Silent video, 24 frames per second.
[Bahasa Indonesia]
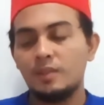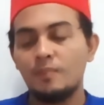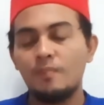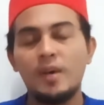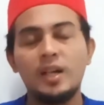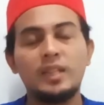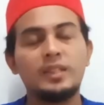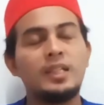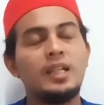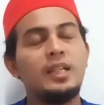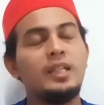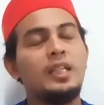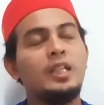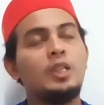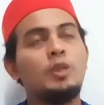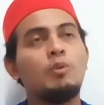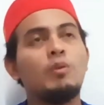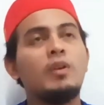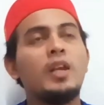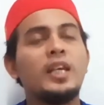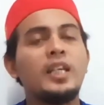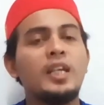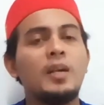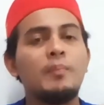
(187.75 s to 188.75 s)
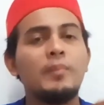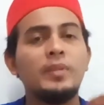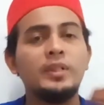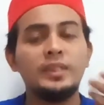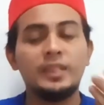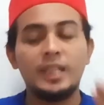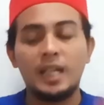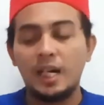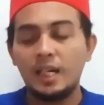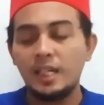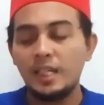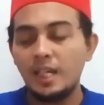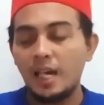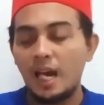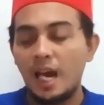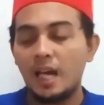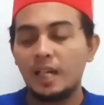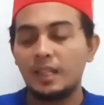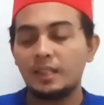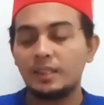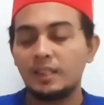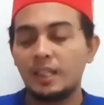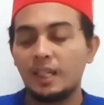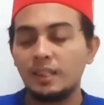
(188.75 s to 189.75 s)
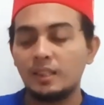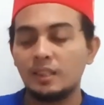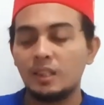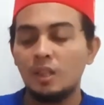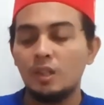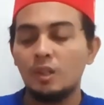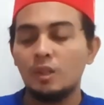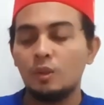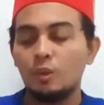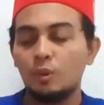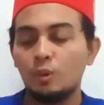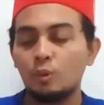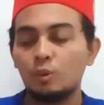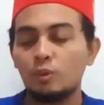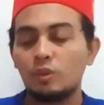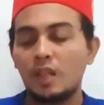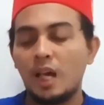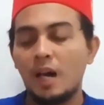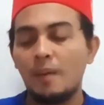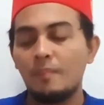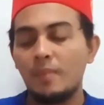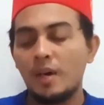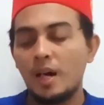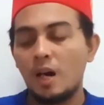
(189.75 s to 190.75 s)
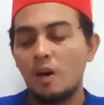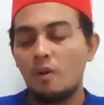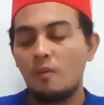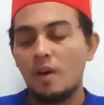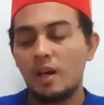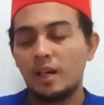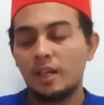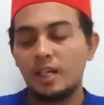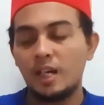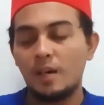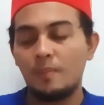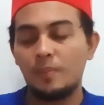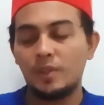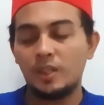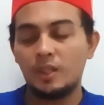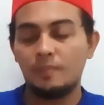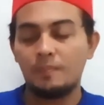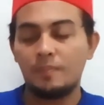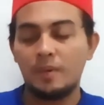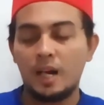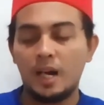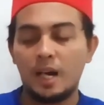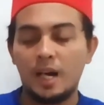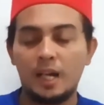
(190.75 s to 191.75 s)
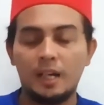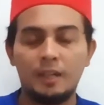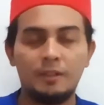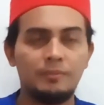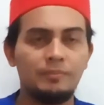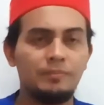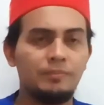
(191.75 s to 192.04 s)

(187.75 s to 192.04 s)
Jembatan itulah yang menjadi akses utama warga penyeberangan.